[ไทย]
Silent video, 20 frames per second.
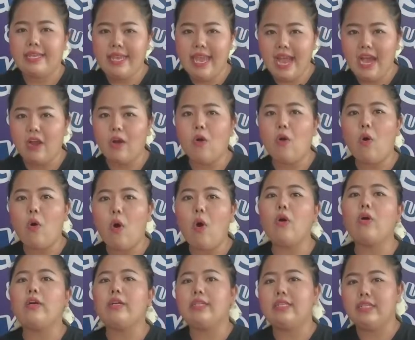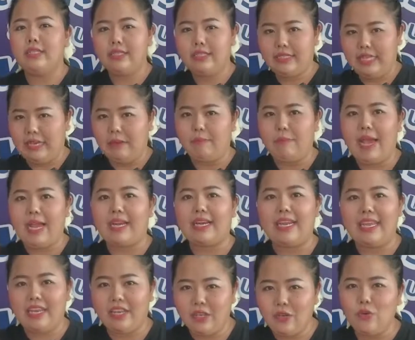ยังคงติดแบ็ค
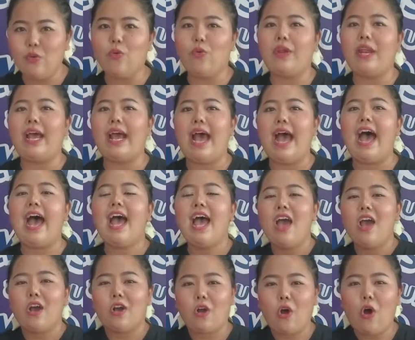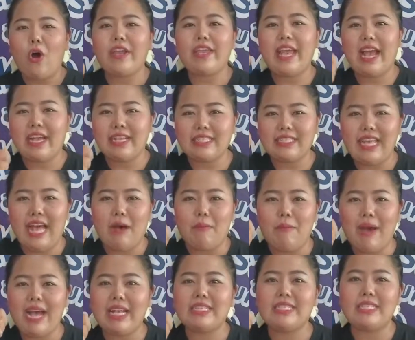ลิสอยู่นะคะ ก็ยังสา
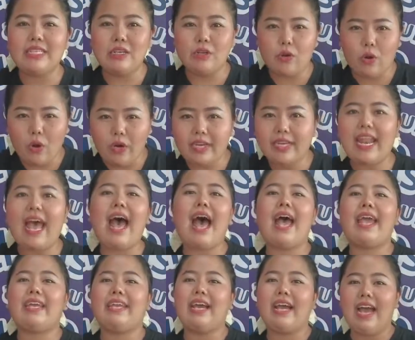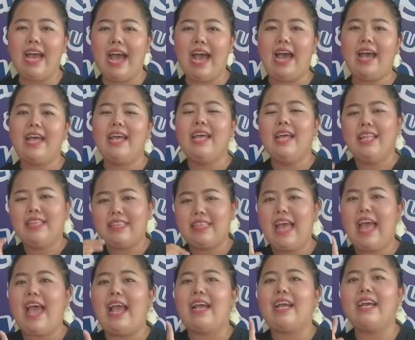มารถซื้อรถได้นะคะ
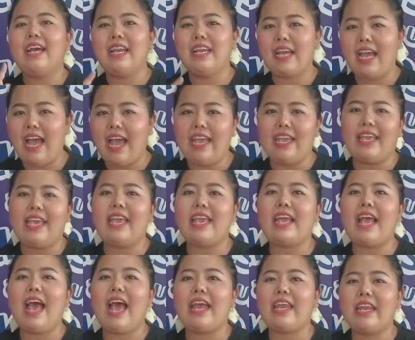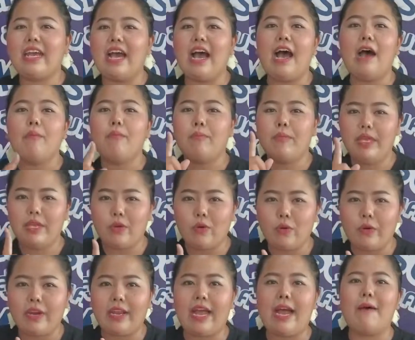แต่เงื่อนไขง่าย ๆนะคะ มีค
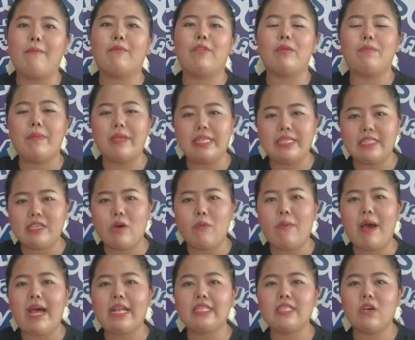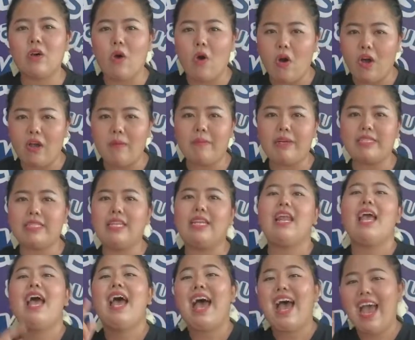นค้ำที่เป็นเจ้าบ้านเจ้าของกรรมสิท
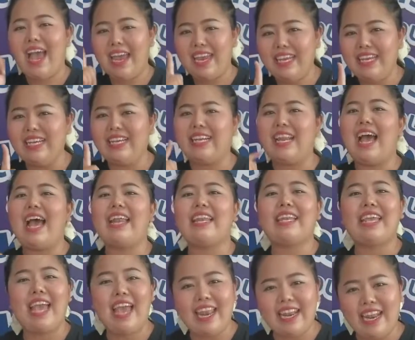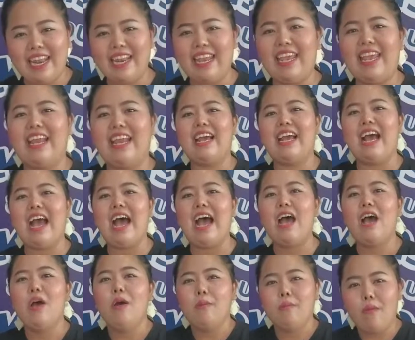ธิ์ให้หนึ่งท่านแค่นั้นเอนะคะ
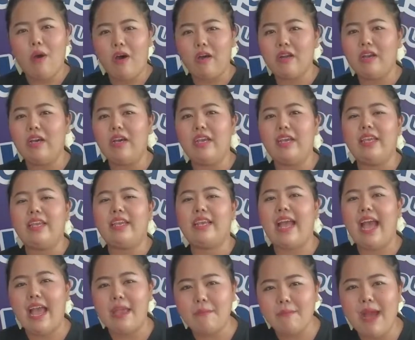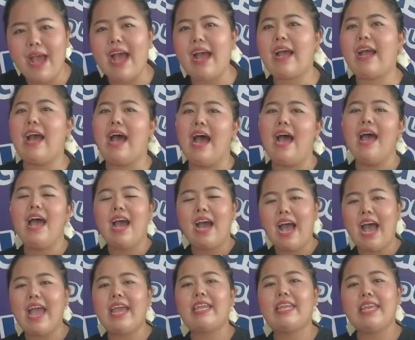บอกเลยง่ายมากค่ะ ใค
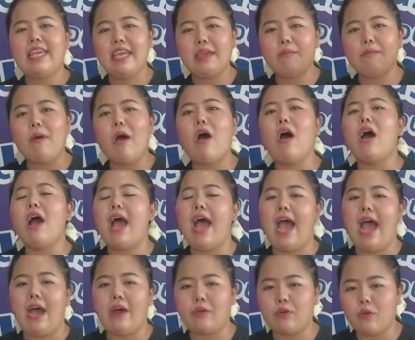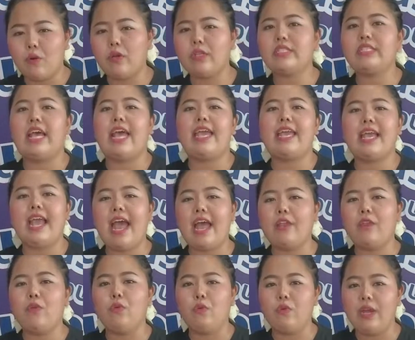รที่มองหารถใช้งาน
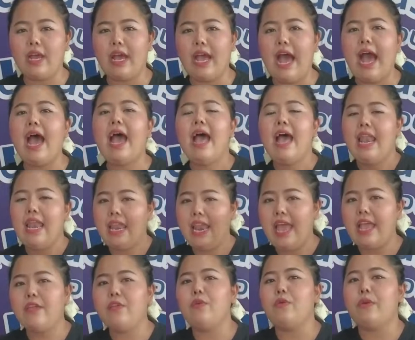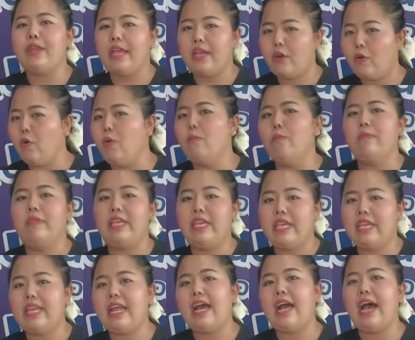อยู่นะคะ และอยู่ในกลุ่มนี้
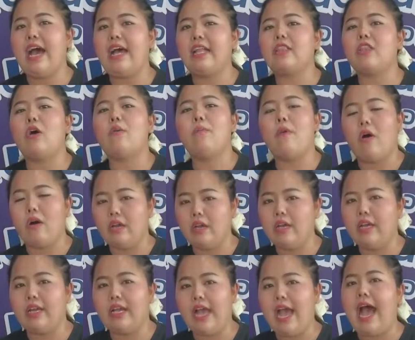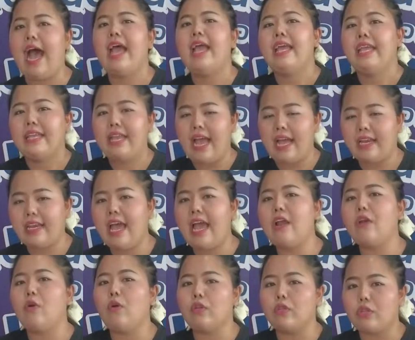นะคะ ต้องบอกเลยค่ะ อยากได้
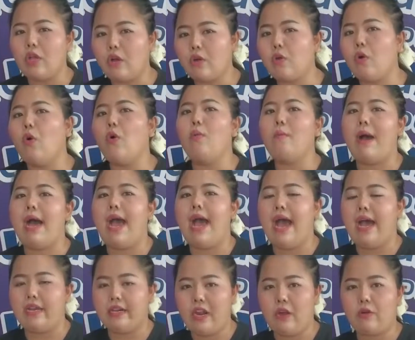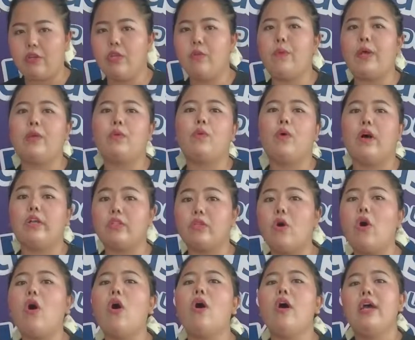รถต้องโทรมาหาเราที่วันทัวร์ออ
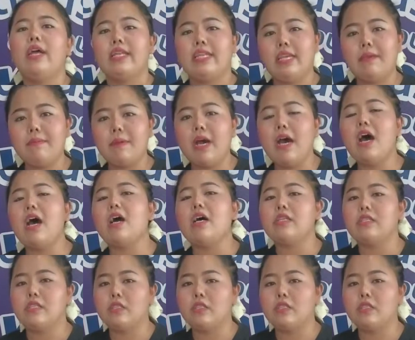โต้ที่เบอร์